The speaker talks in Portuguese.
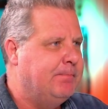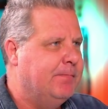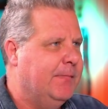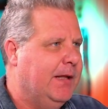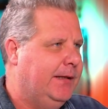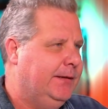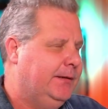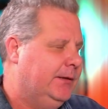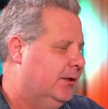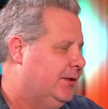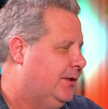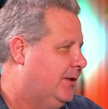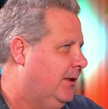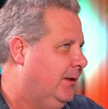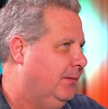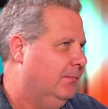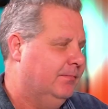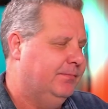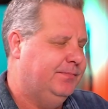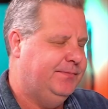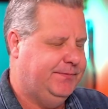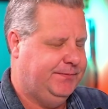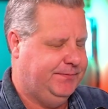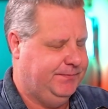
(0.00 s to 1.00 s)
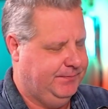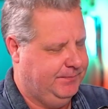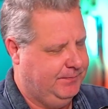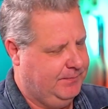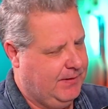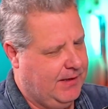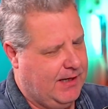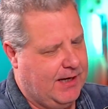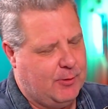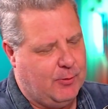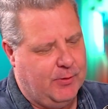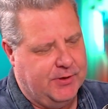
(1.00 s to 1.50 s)
Então, assim, pff,
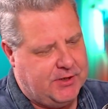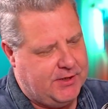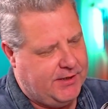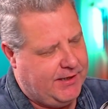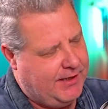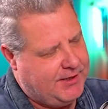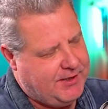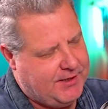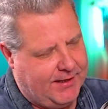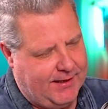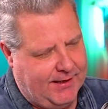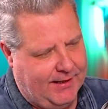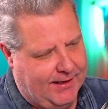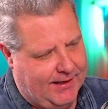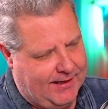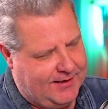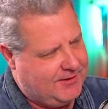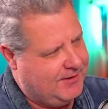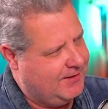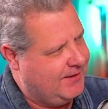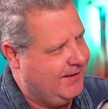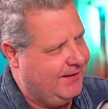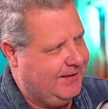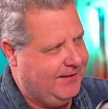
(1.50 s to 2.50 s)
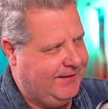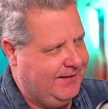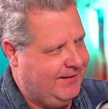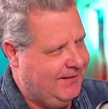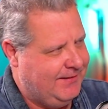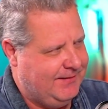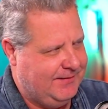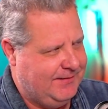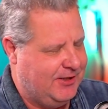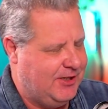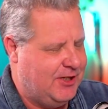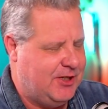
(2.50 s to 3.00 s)
a quantidade de relatos aí,
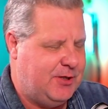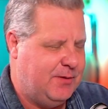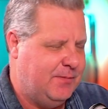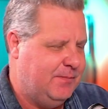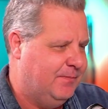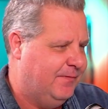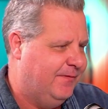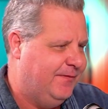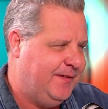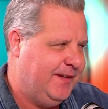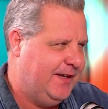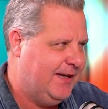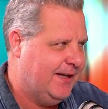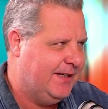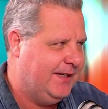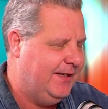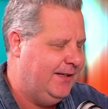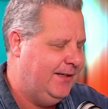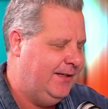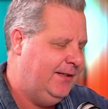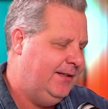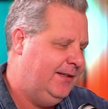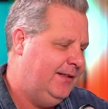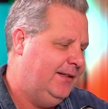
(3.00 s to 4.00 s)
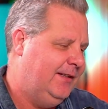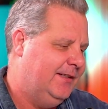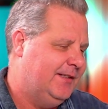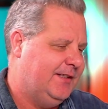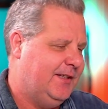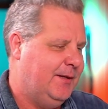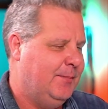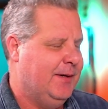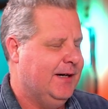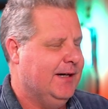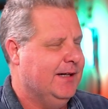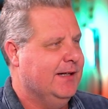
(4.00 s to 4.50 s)
é a gente pesado. fica aqui
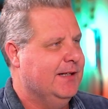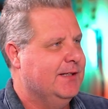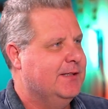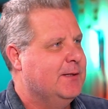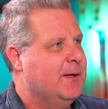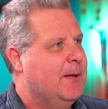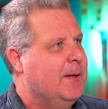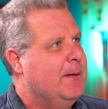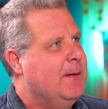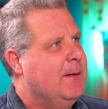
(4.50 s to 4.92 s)
semanas.